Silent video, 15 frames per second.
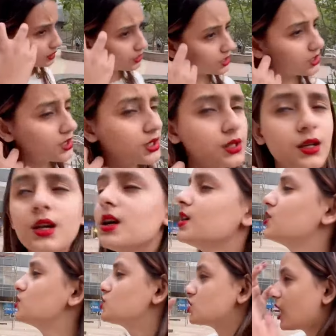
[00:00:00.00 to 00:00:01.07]
खुश हो जा
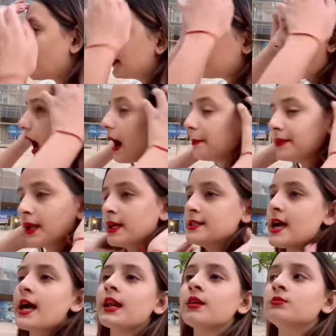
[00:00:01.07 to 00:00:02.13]
नहीं
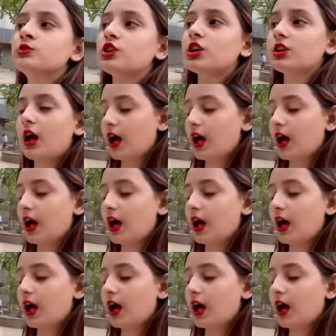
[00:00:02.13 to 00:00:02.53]
जाना मुझे